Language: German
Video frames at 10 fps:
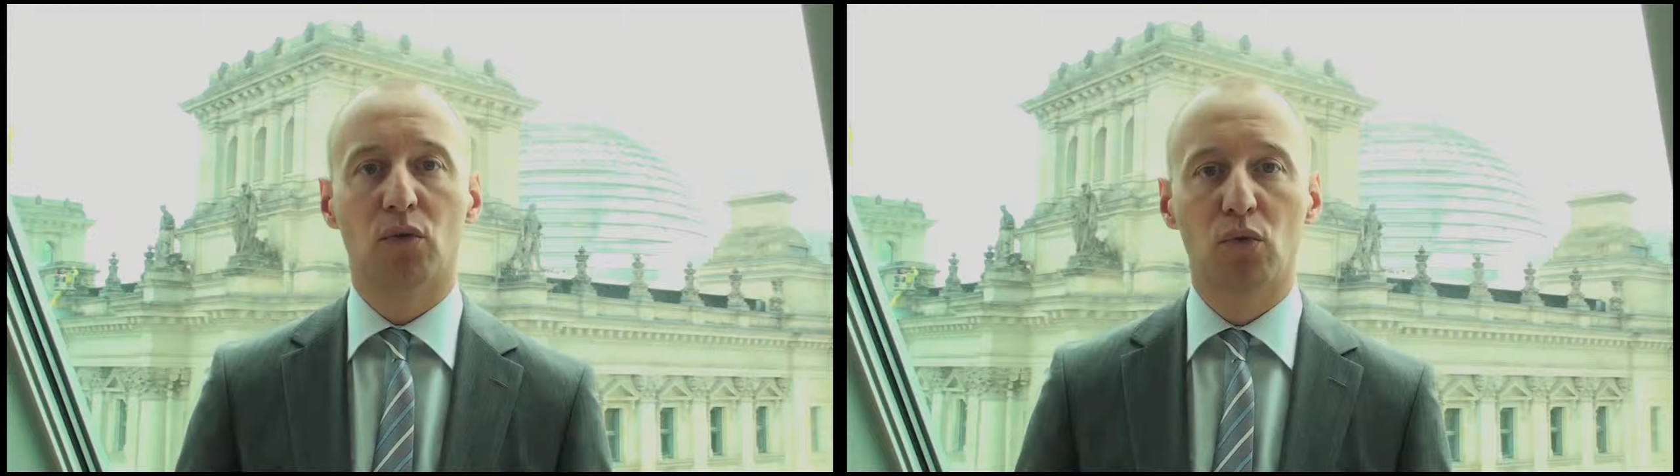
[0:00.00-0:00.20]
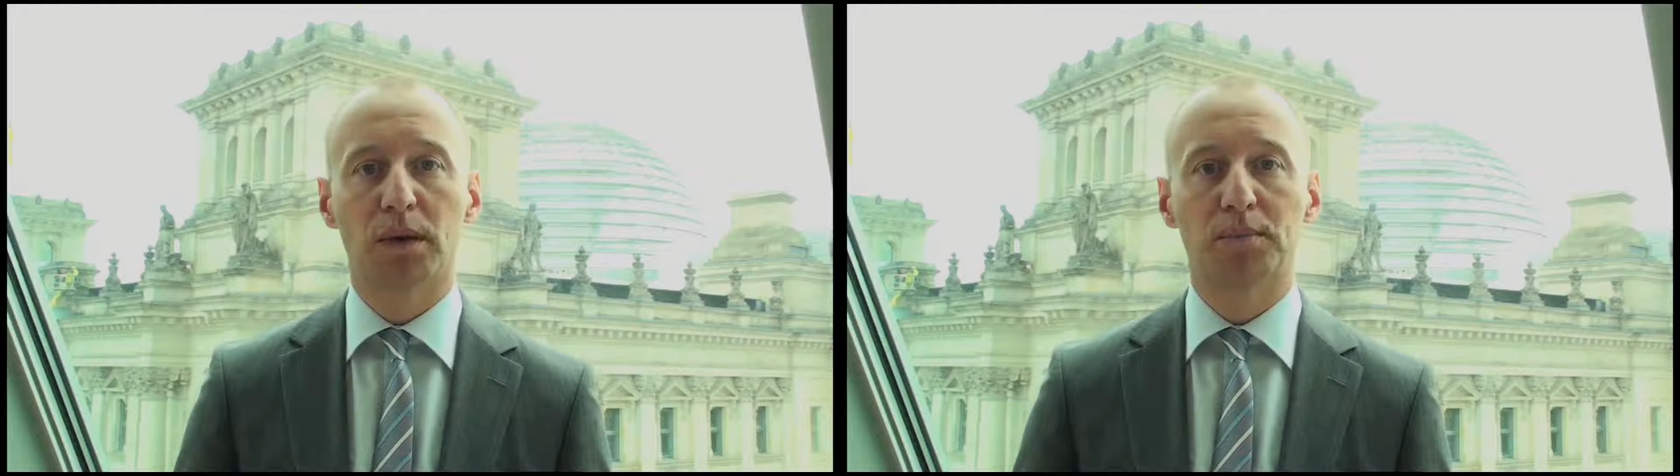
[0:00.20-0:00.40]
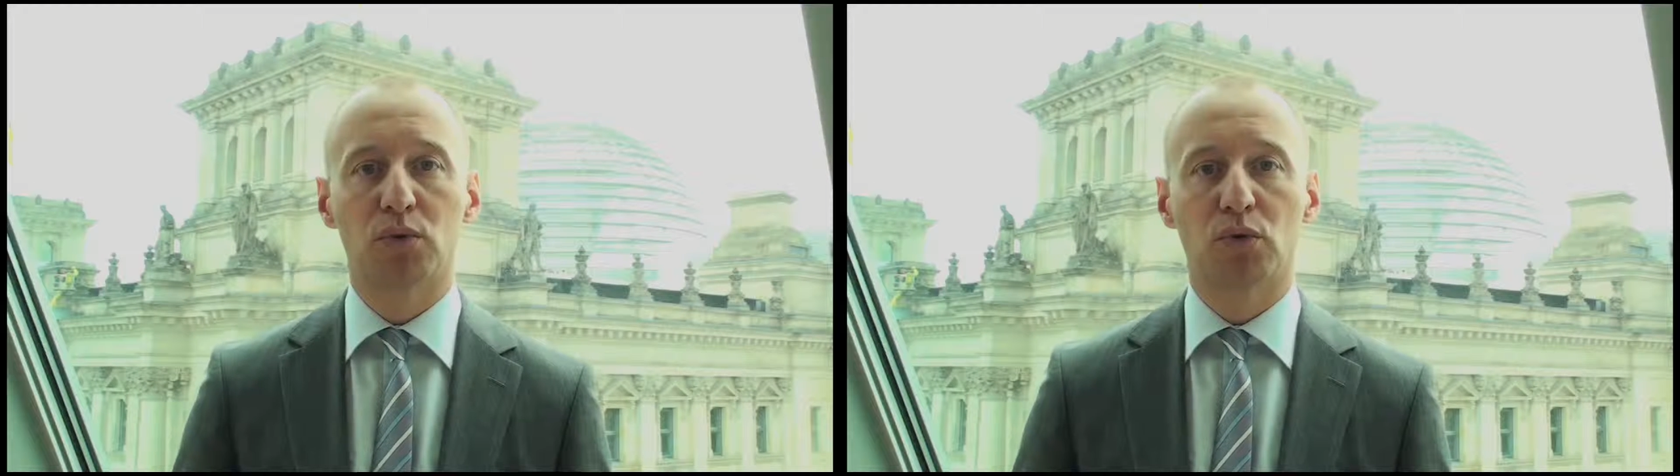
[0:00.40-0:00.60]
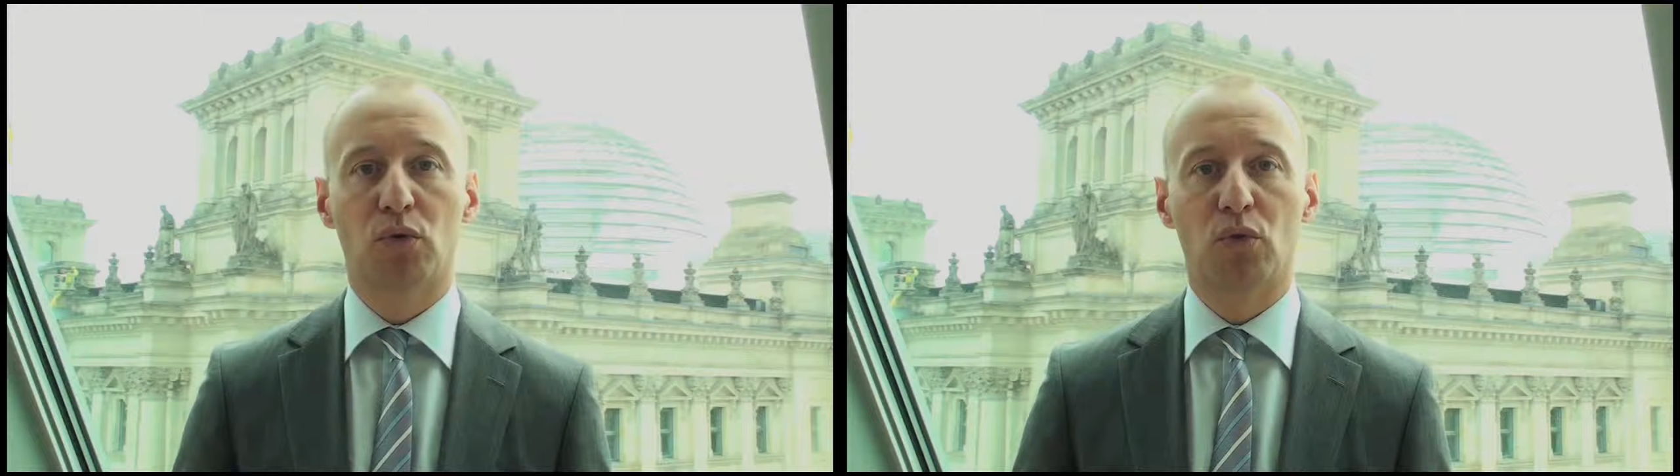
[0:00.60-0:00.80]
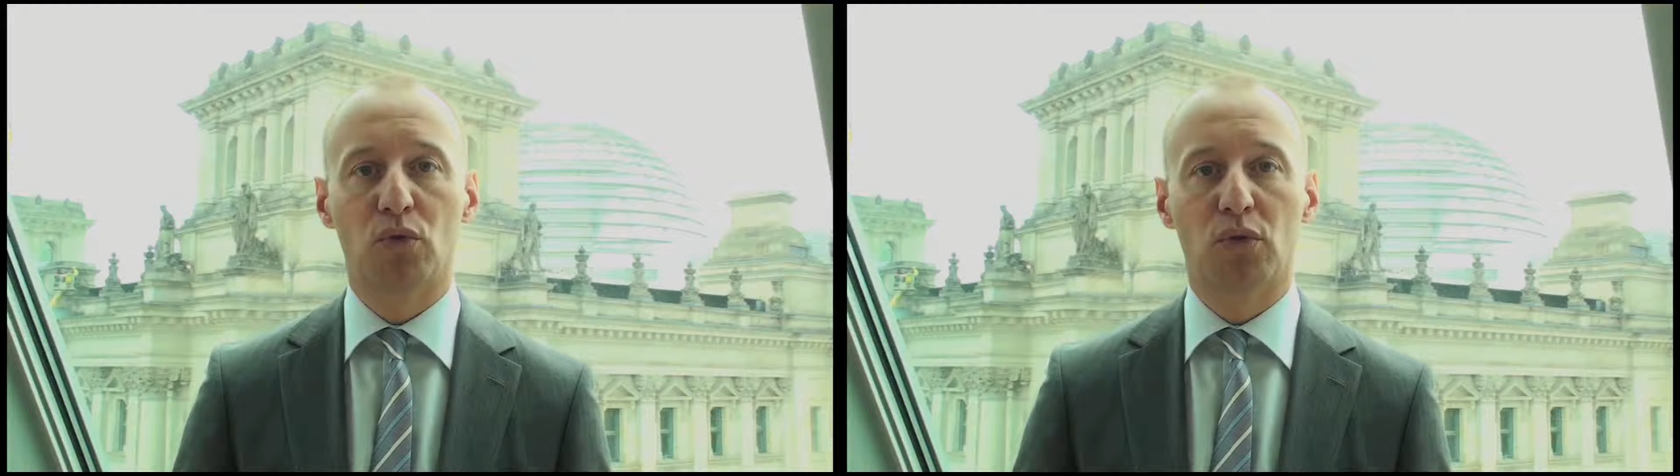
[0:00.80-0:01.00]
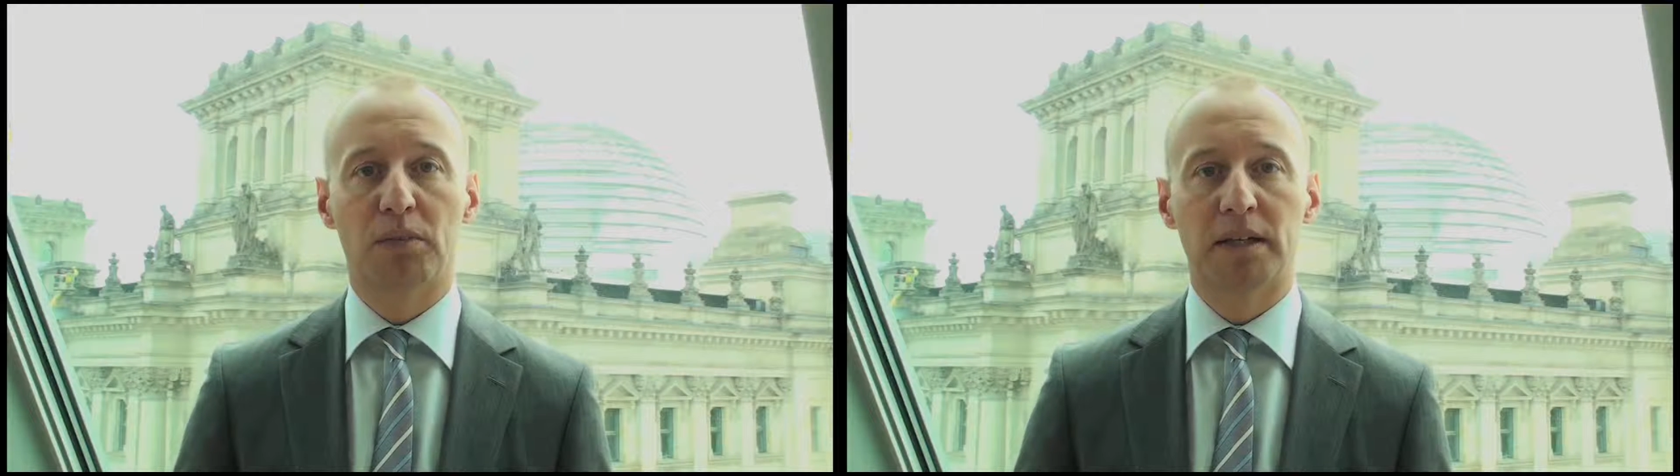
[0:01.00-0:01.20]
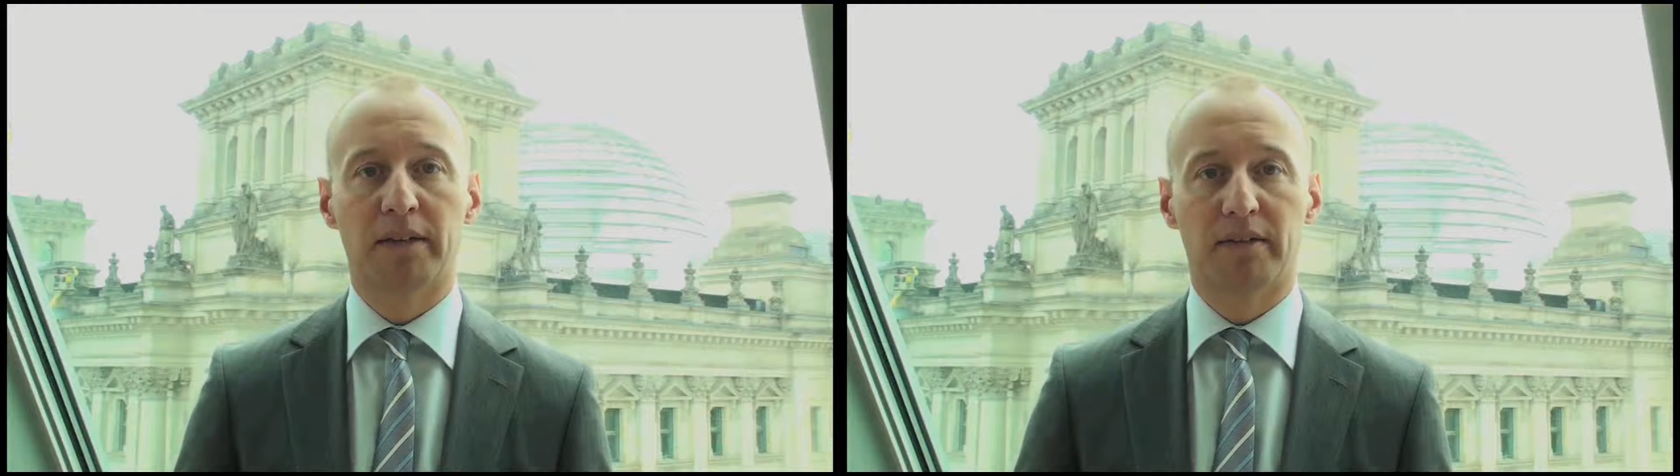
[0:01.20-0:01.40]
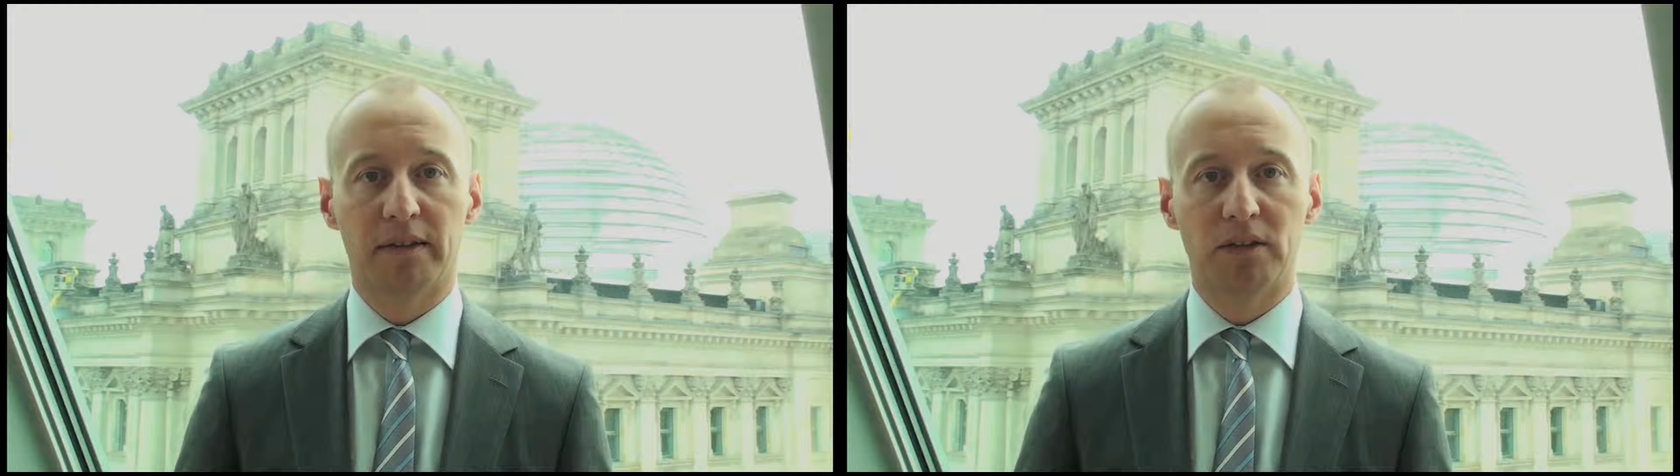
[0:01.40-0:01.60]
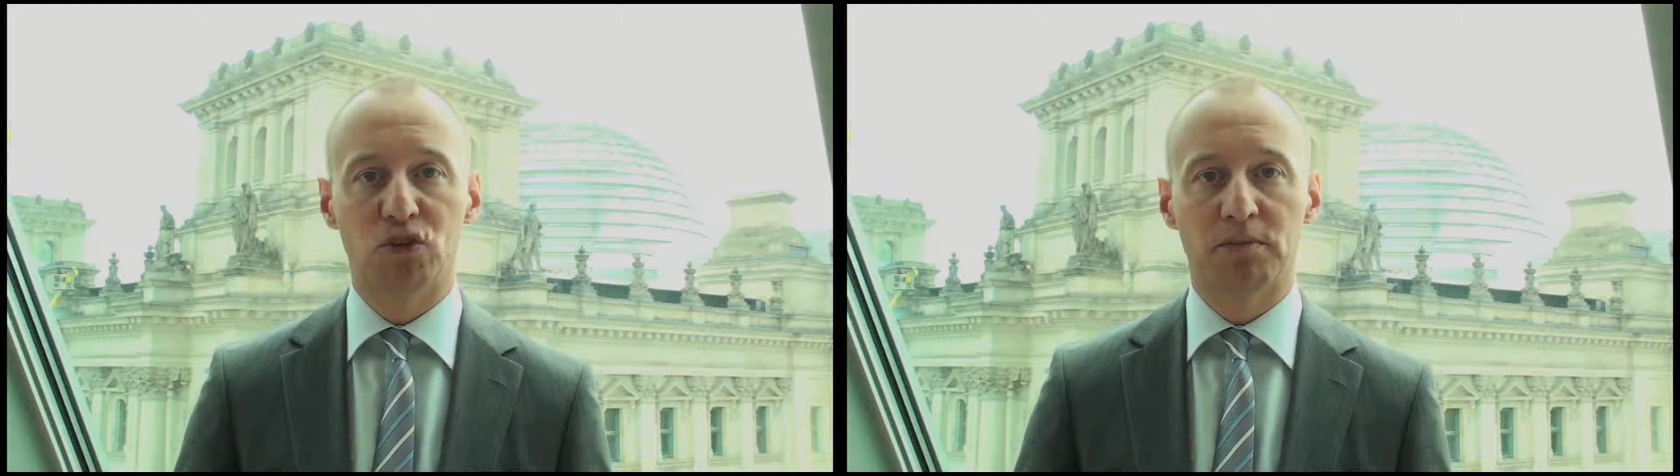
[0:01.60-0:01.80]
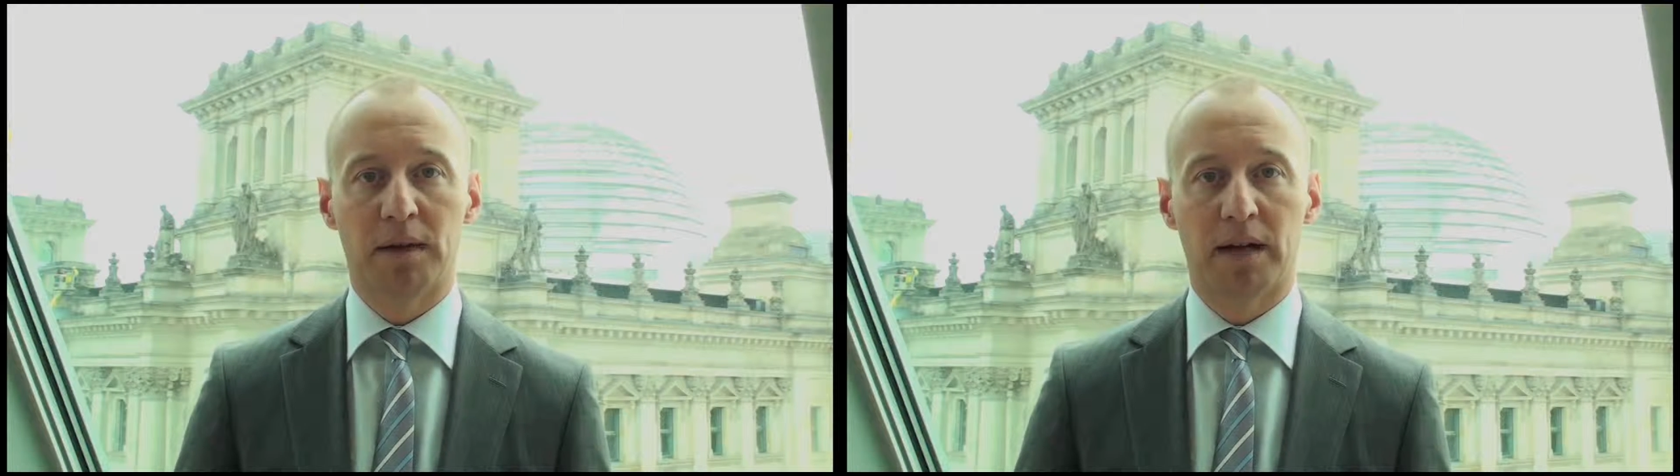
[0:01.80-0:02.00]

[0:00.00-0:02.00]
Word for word: zu reproduktionsmedizinischen